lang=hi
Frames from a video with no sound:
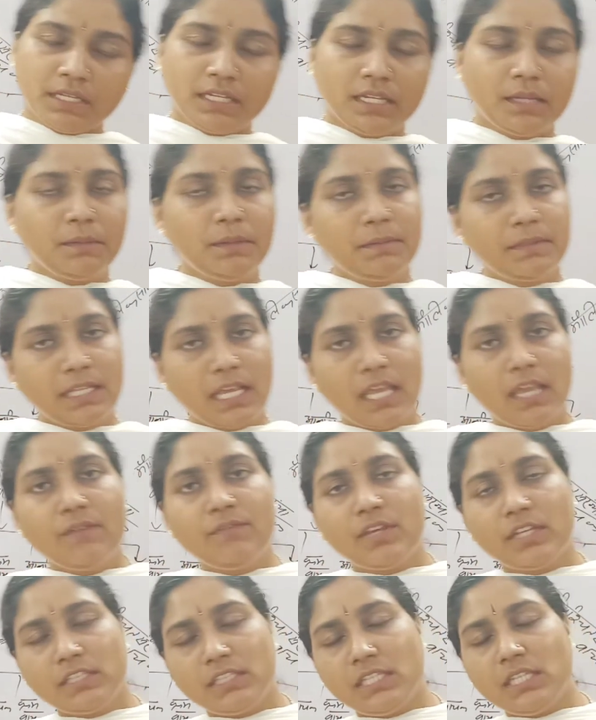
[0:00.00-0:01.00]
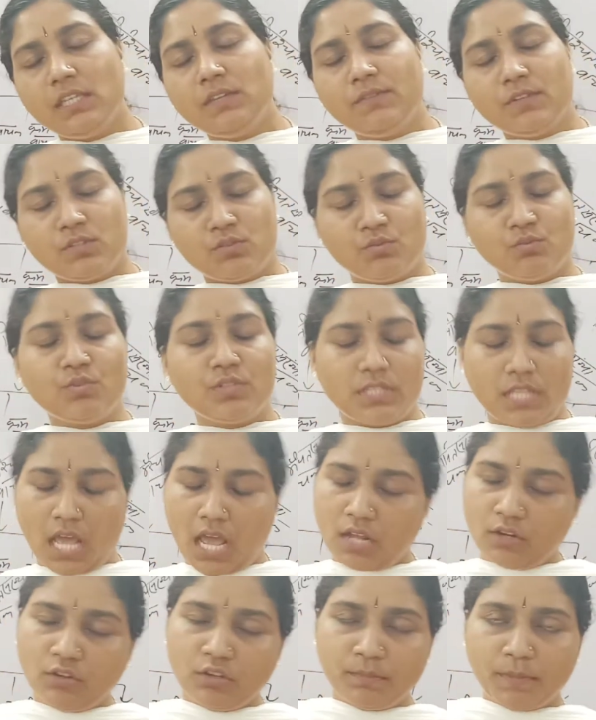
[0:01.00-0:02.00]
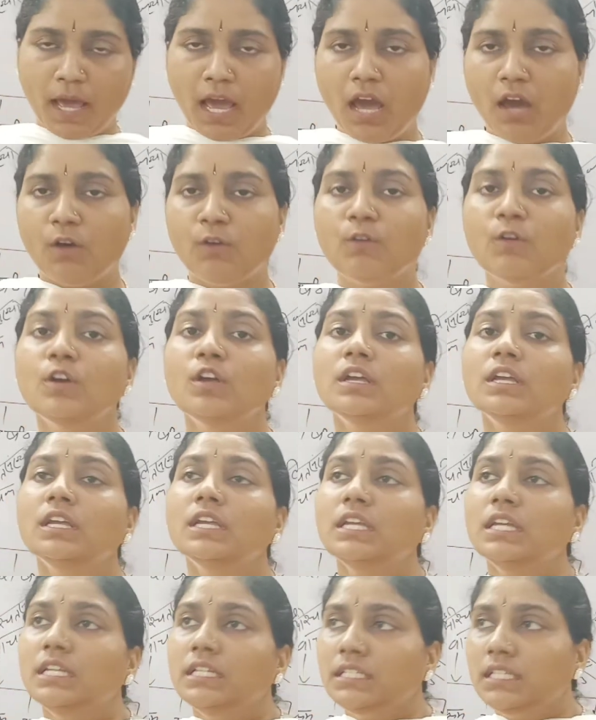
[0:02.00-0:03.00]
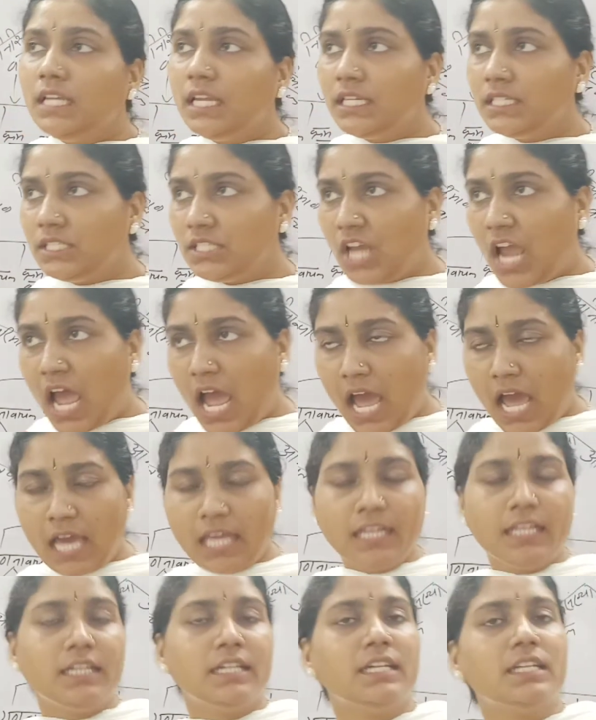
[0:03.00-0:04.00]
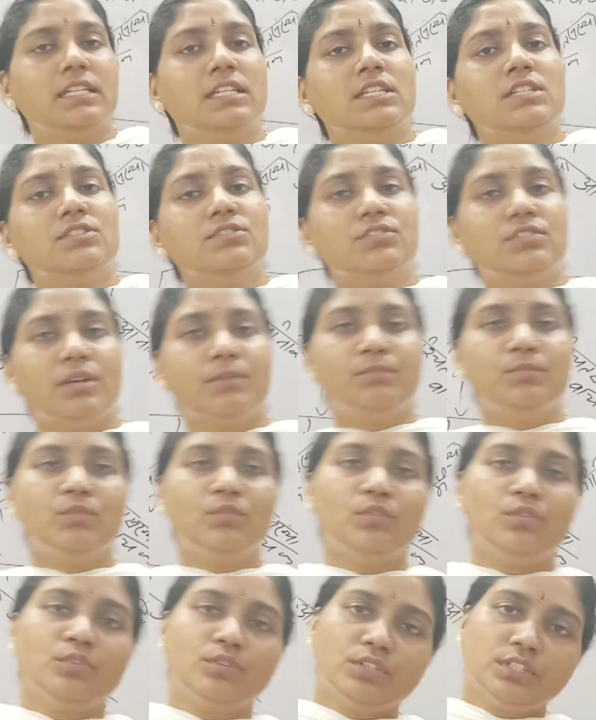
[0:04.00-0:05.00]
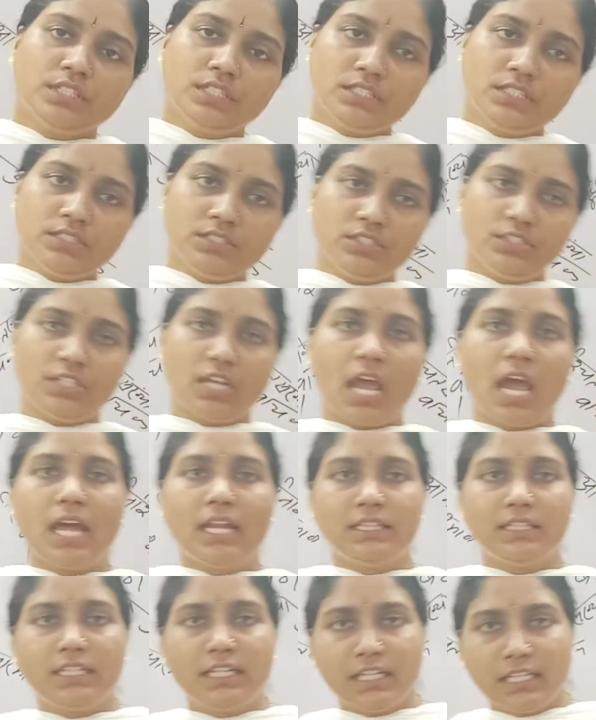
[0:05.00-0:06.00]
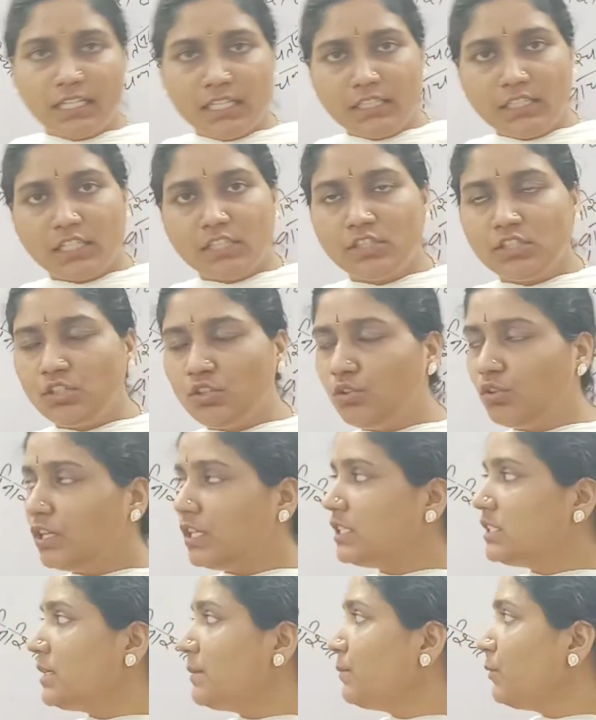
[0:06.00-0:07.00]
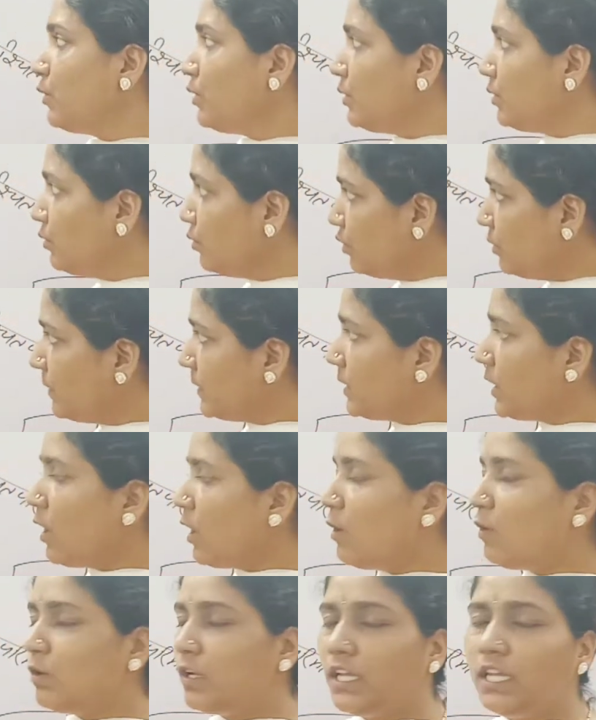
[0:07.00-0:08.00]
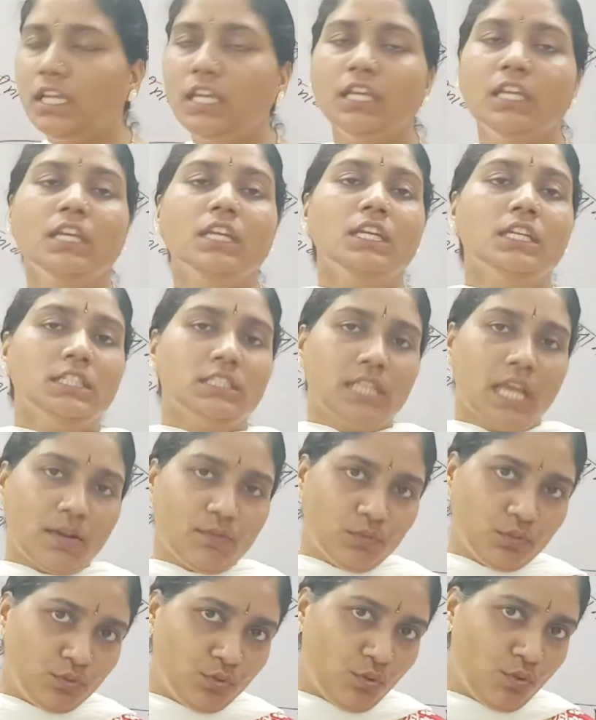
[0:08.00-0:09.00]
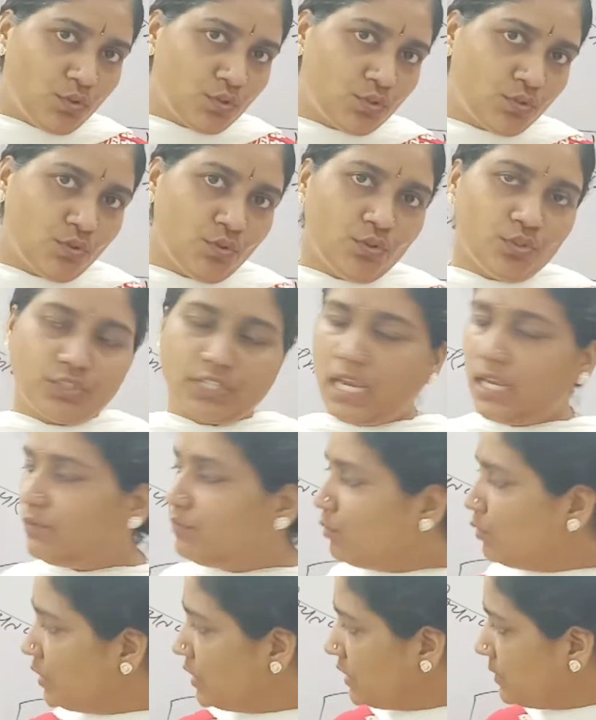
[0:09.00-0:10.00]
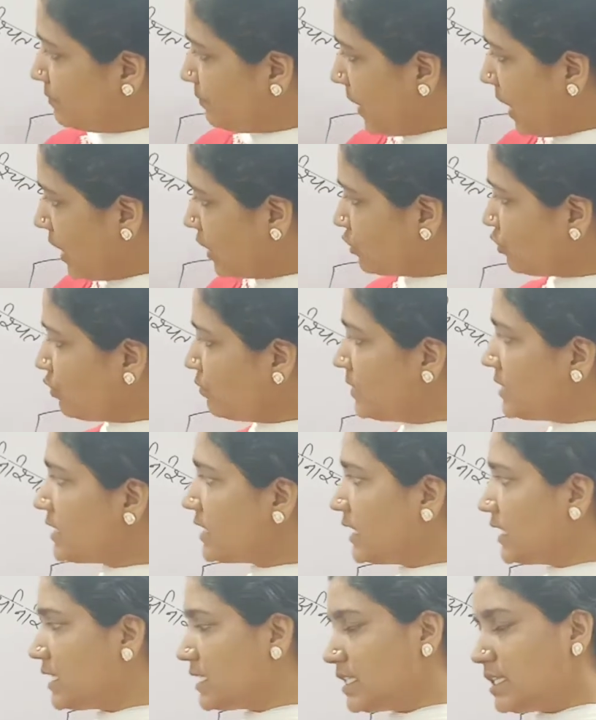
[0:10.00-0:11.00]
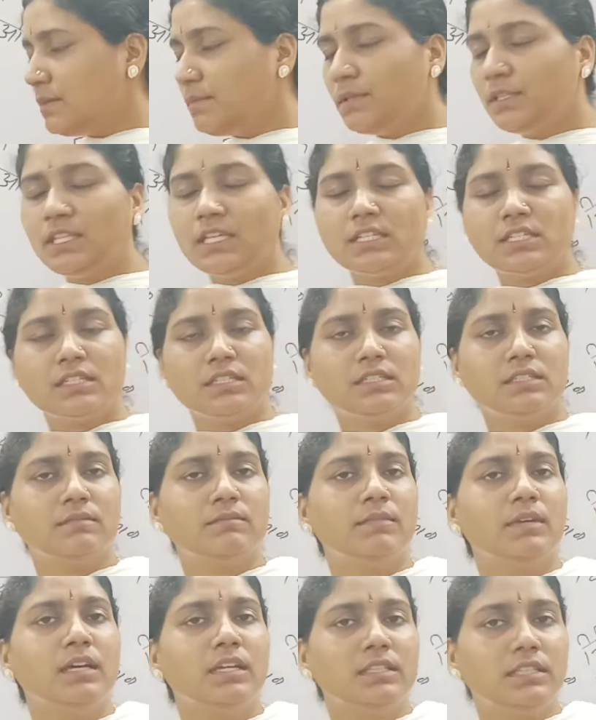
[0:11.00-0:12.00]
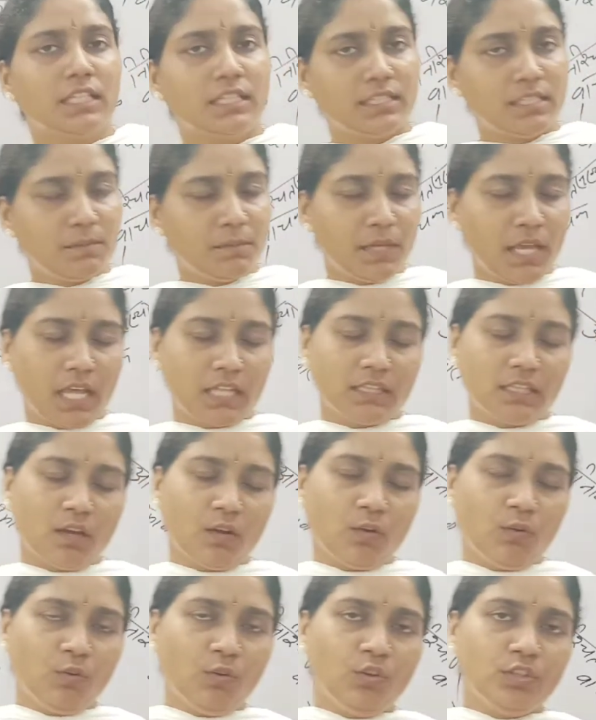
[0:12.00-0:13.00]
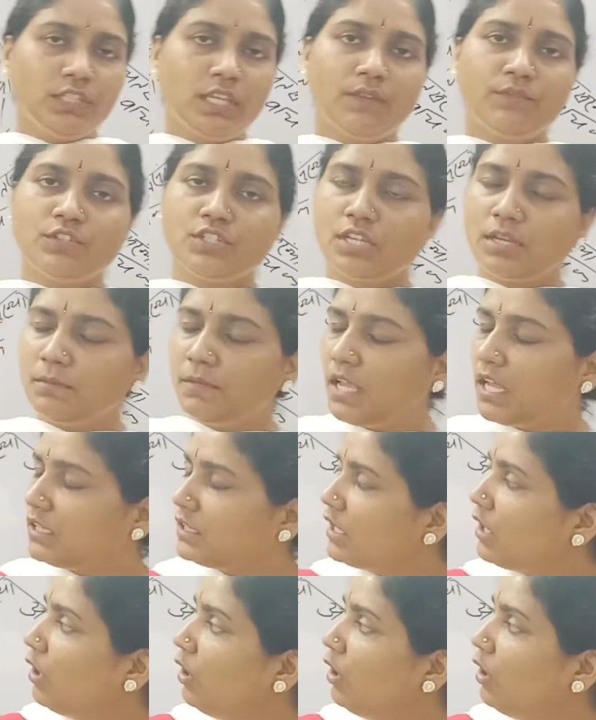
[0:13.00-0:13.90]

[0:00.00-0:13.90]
मैंने अभी बताया व्यक्ति वस्तु स्थान और भाव ठीक है चार अगर इन शब्दों इन चार तरह के तथ्यों के जब कोई गुण बताओगे चाहे वो दोष हो चाहे वो इन पांचों में से किसी भी तथ्य में आता हो या विषय में आता